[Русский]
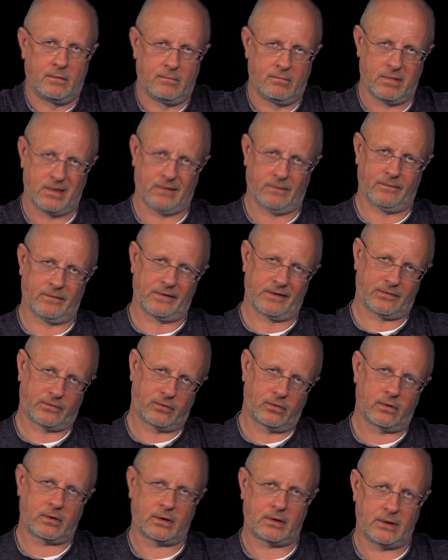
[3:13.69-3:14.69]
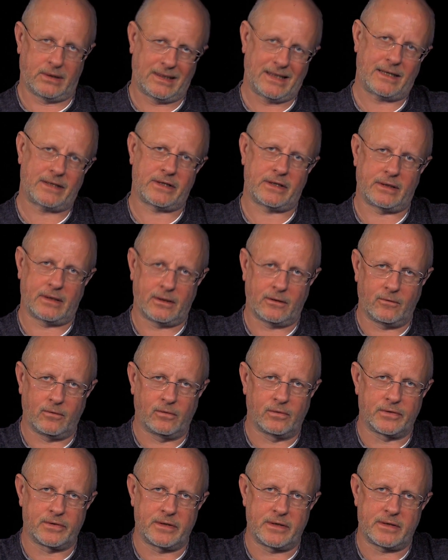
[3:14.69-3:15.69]
был высок даже на
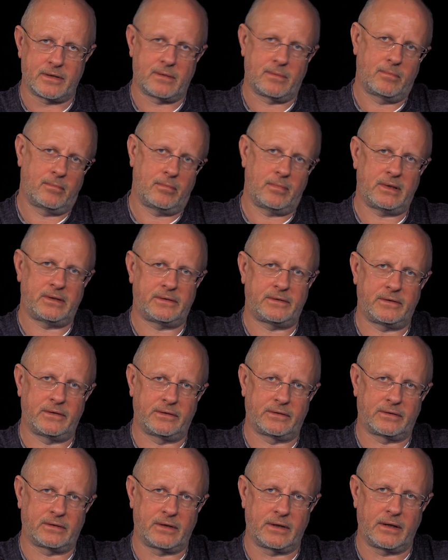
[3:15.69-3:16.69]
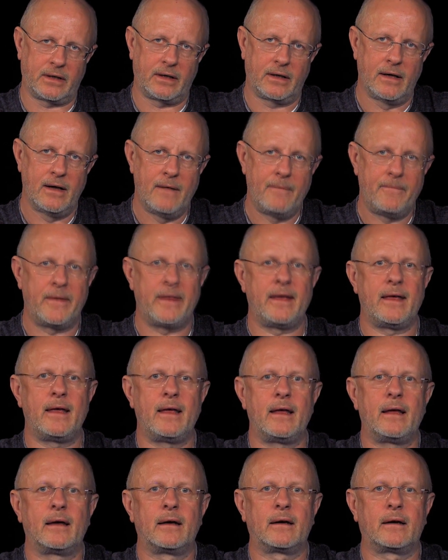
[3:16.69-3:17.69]
должность медсестры,
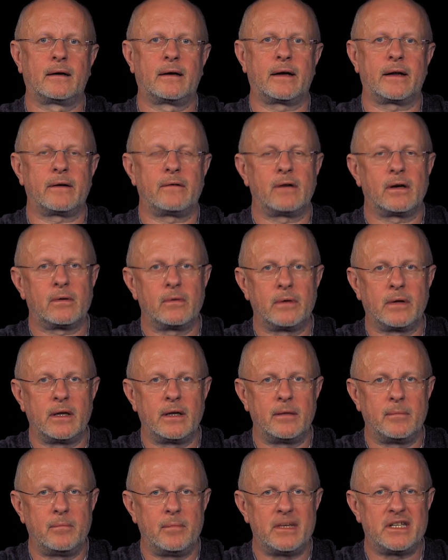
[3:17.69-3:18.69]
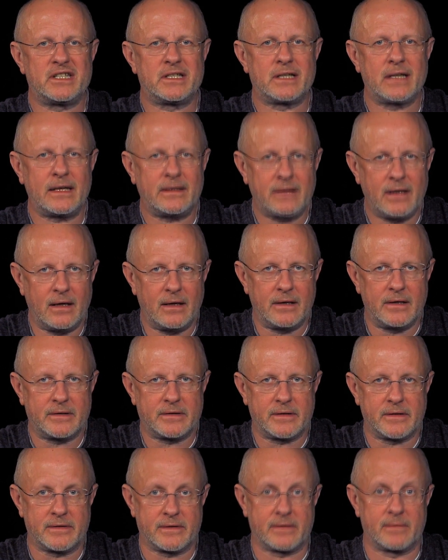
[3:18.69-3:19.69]
и криворукие
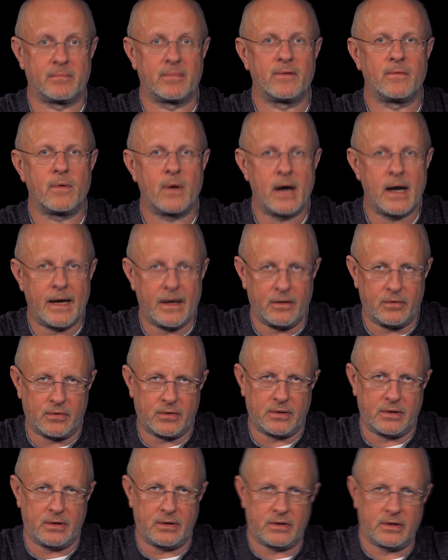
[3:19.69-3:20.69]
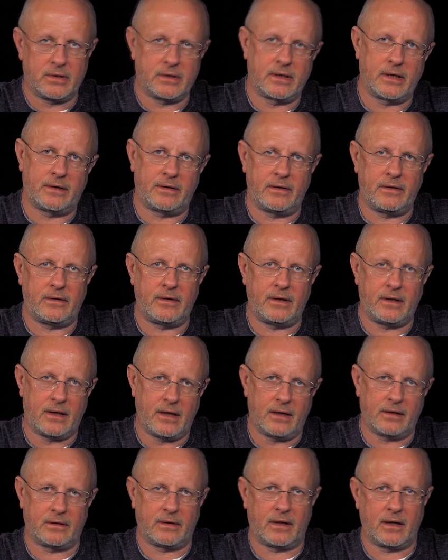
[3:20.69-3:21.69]
мечтательницы, забывающие читать
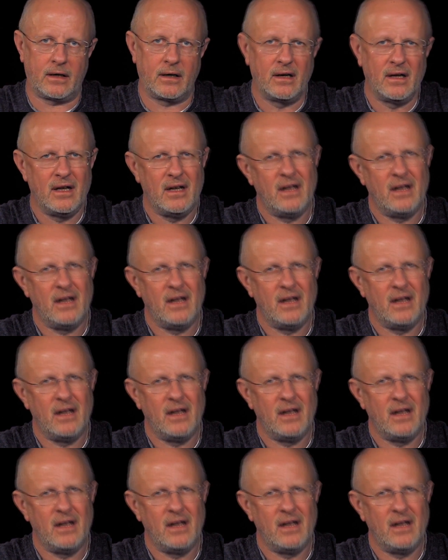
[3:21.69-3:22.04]
этикетки,